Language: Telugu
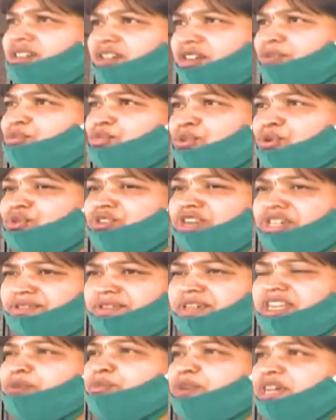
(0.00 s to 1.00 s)
ఇప్పుడు
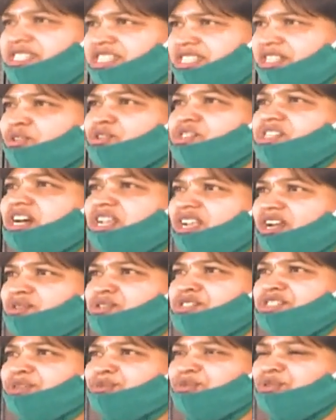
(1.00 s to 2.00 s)
ఉన్నటువంటి పరిస్థితిలో చాలా
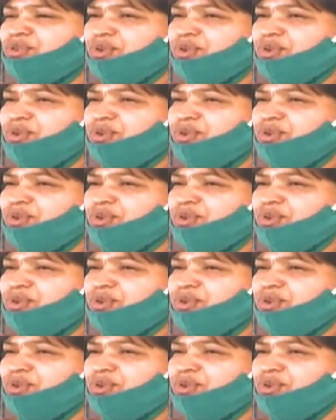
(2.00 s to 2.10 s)
అవసరము